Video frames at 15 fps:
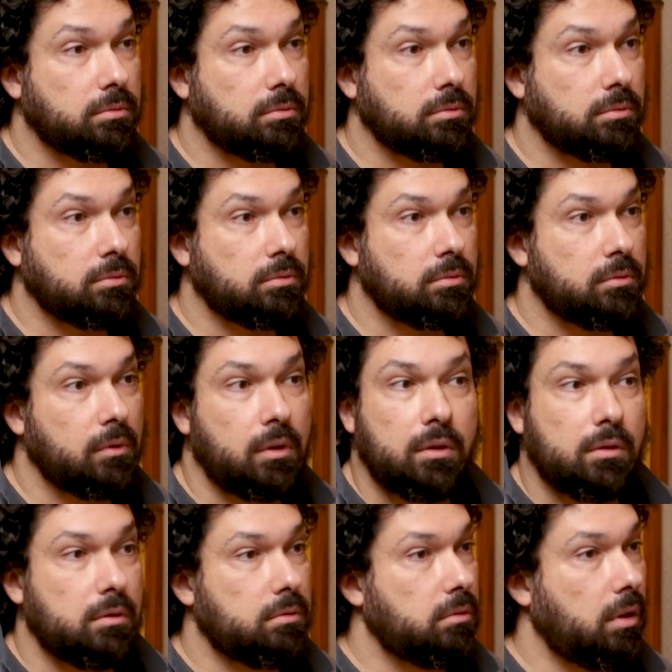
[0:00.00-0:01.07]
Eles não.
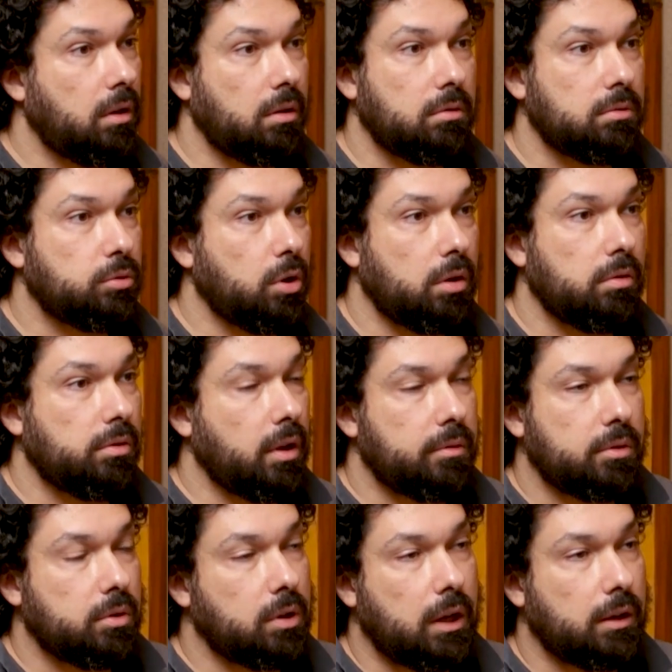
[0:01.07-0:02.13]
Não, só não
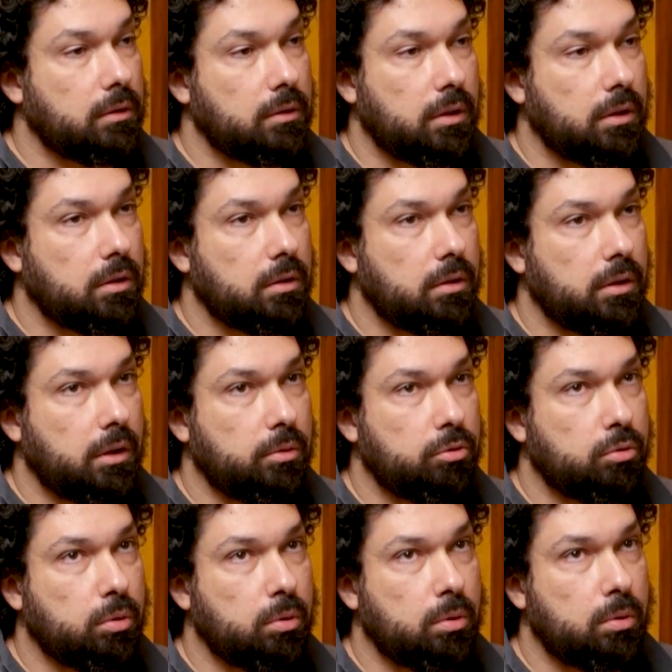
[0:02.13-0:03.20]
usava lá eh, tem um
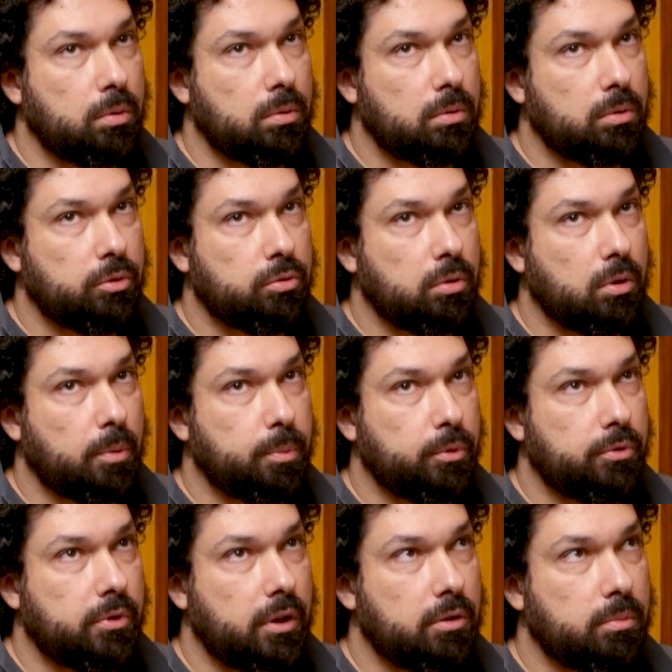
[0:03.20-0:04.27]
estudo do estudo
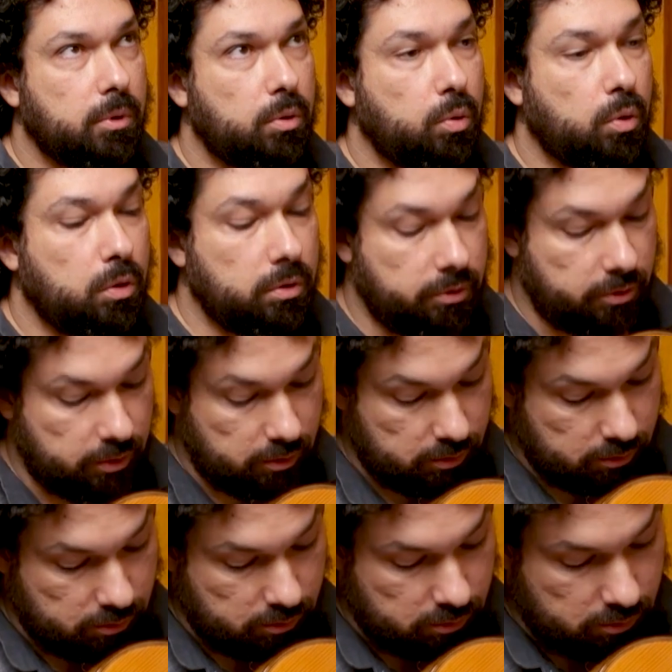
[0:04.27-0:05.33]
Opus 6, número 11,
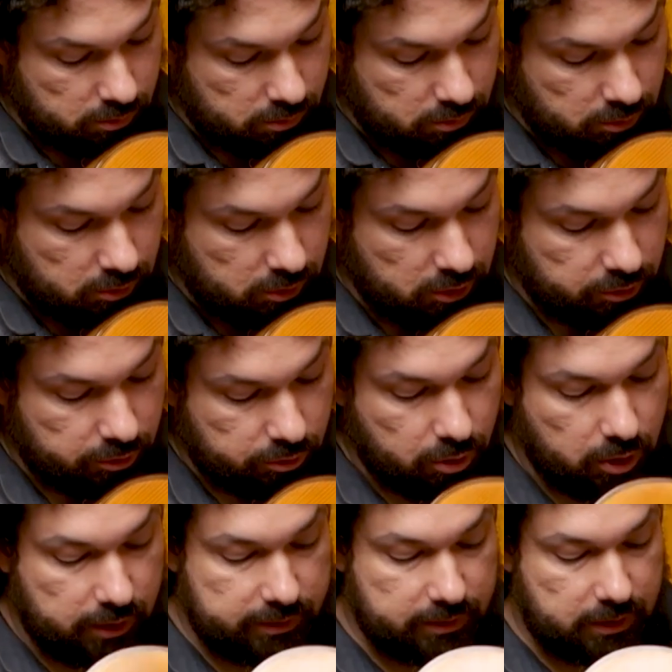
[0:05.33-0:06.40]
que a gente
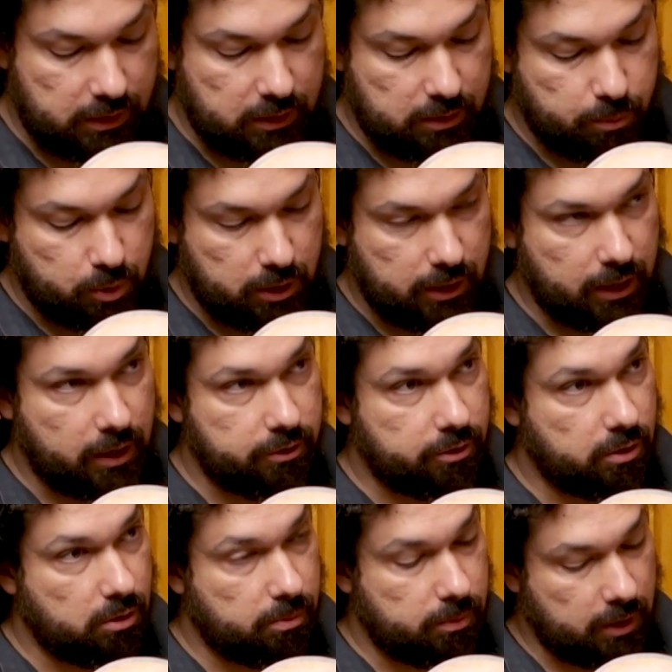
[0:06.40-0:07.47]
toca assim, né? Polegar de
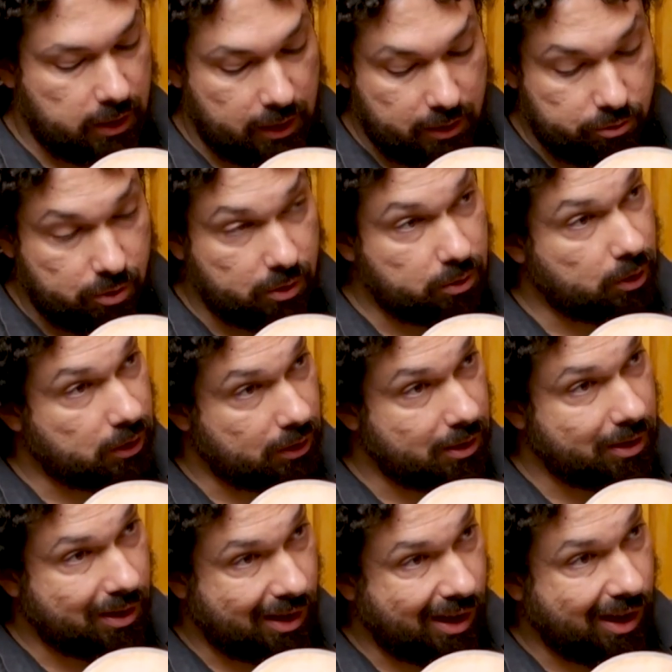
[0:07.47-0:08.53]
cada médio, a toca
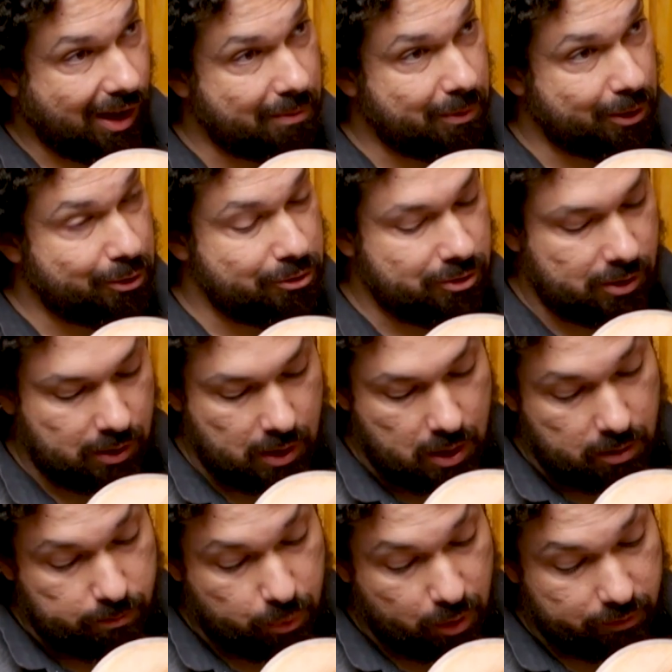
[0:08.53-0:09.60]
na, a melodia.
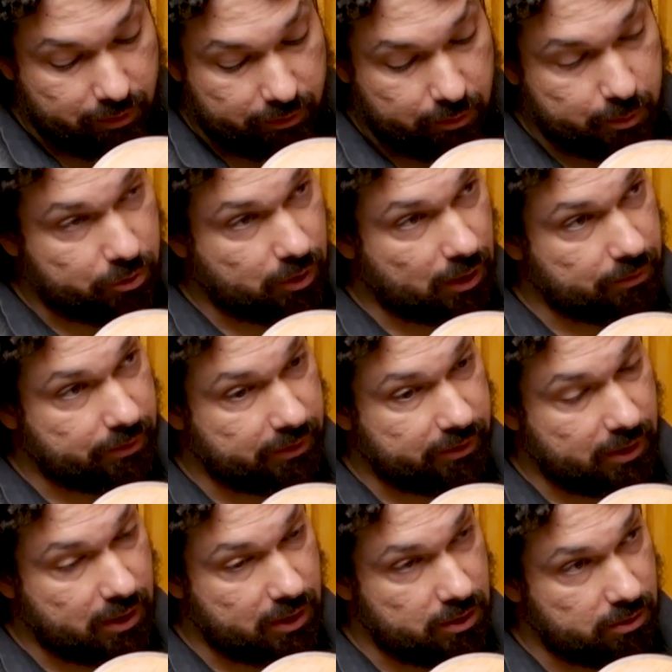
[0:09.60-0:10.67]
Provavelmente o que ele
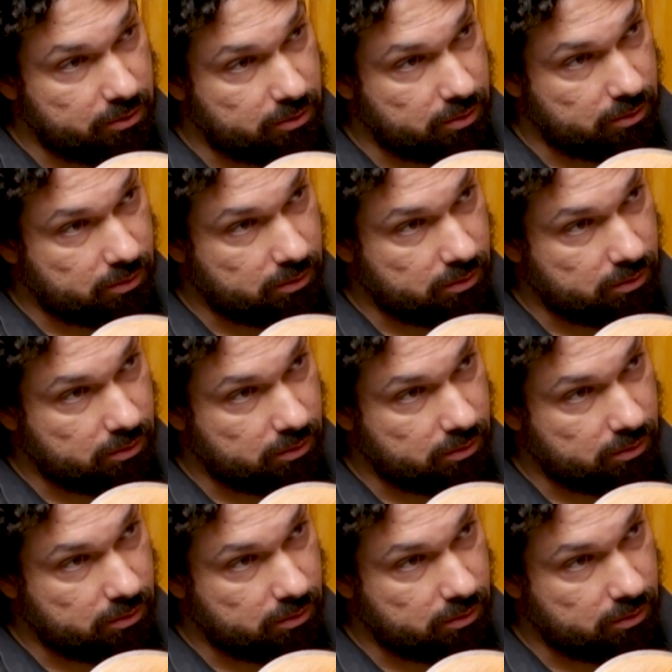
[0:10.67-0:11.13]
fazia era isso.